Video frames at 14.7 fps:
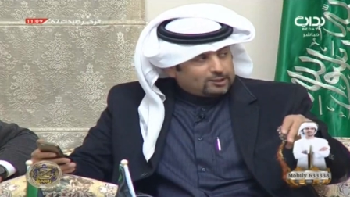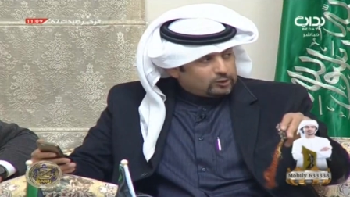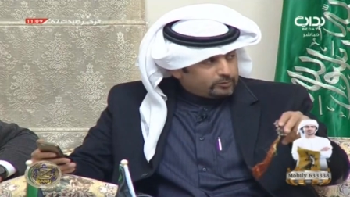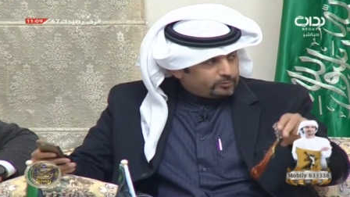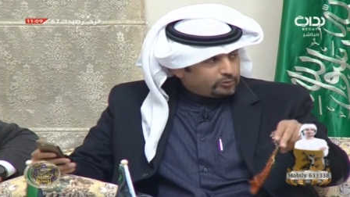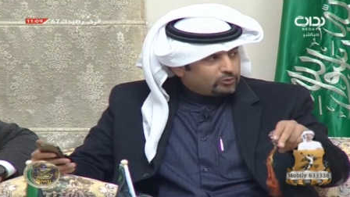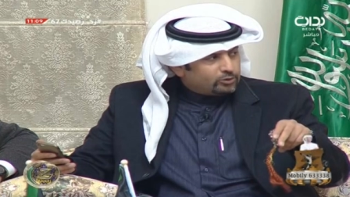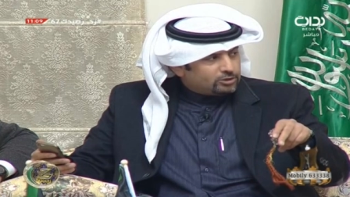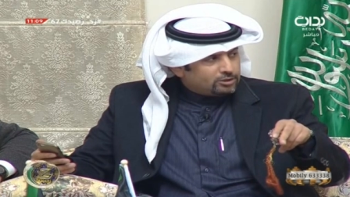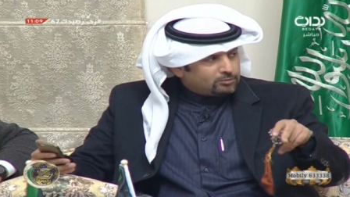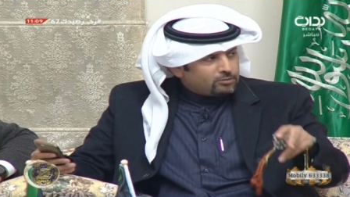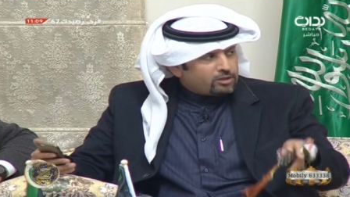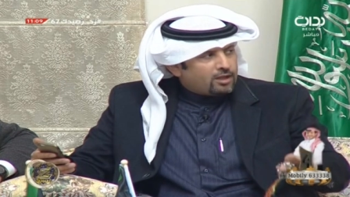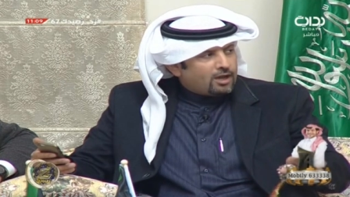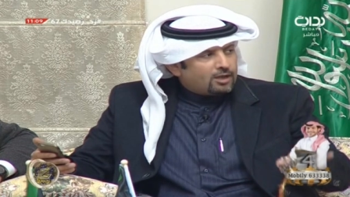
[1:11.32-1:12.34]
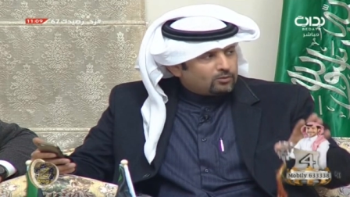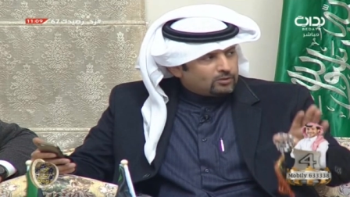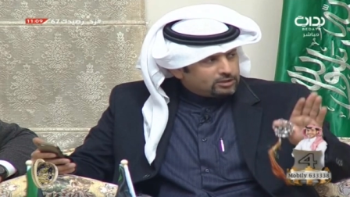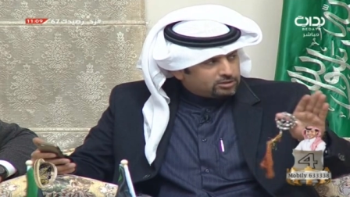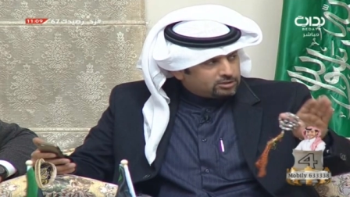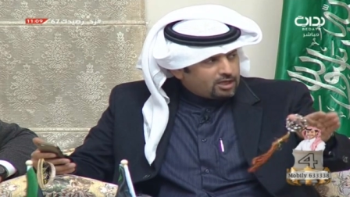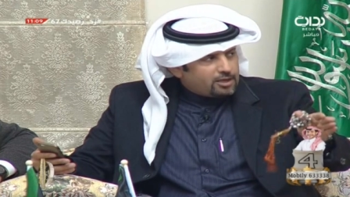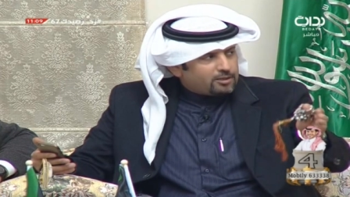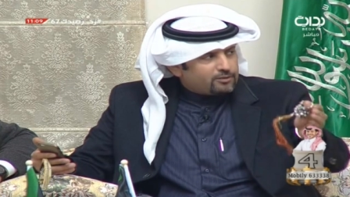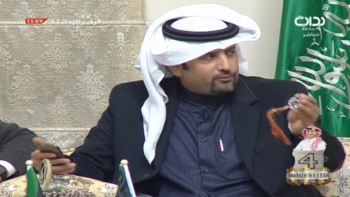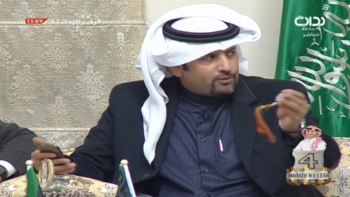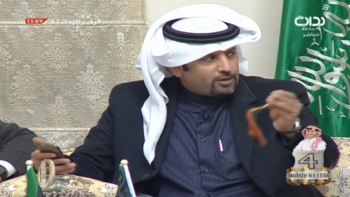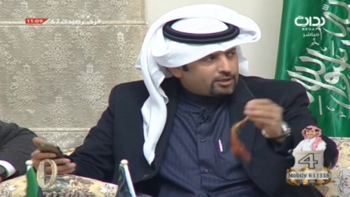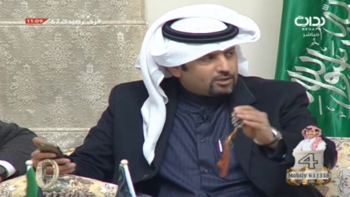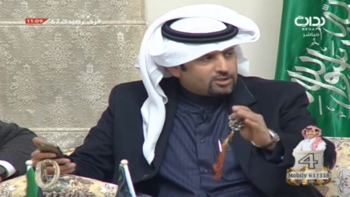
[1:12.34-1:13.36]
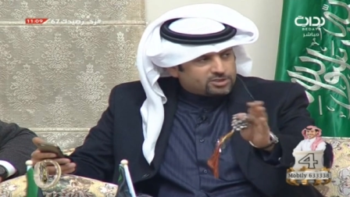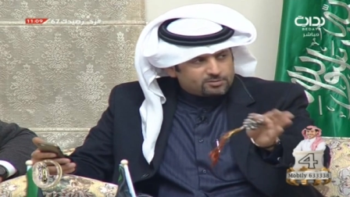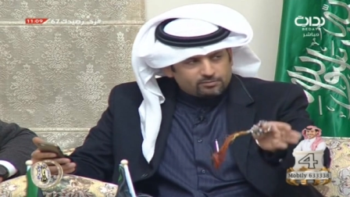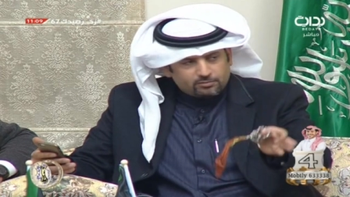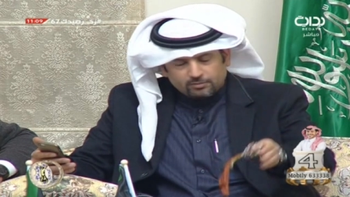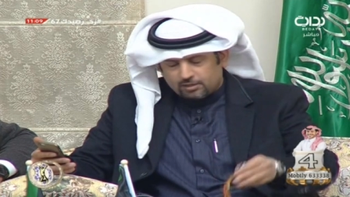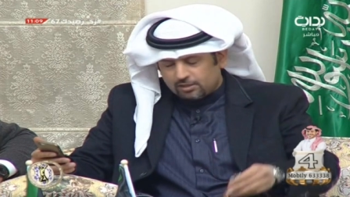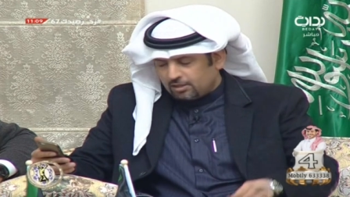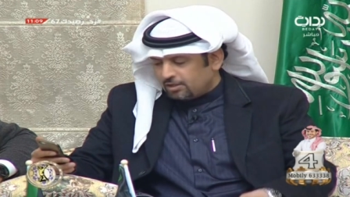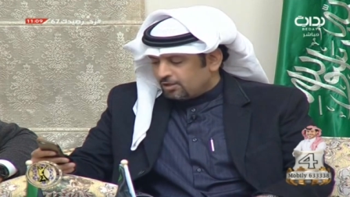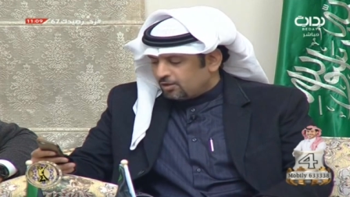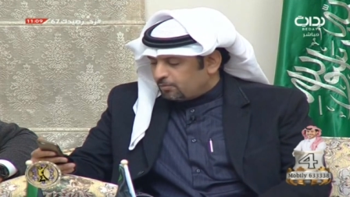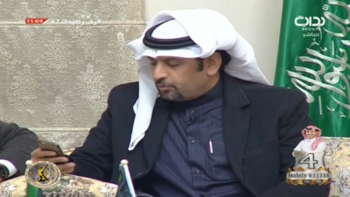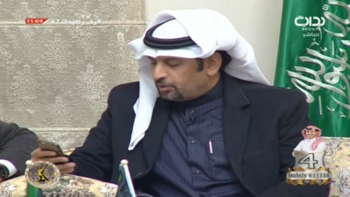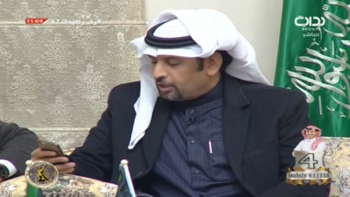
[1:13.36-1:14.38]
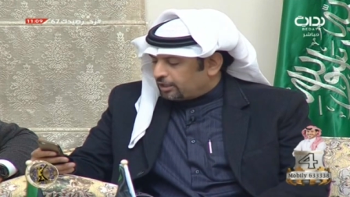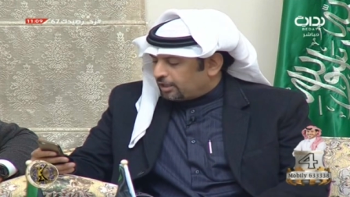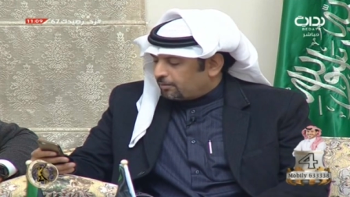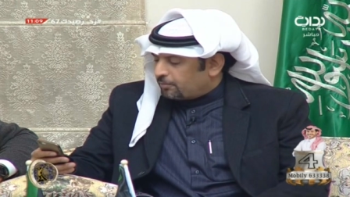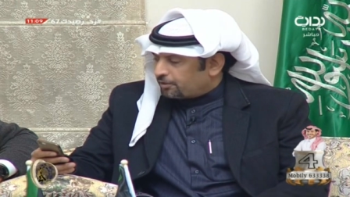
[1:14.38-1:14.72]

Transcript: بيوتي مثال وانت تعرف فرق الاسم من الخبر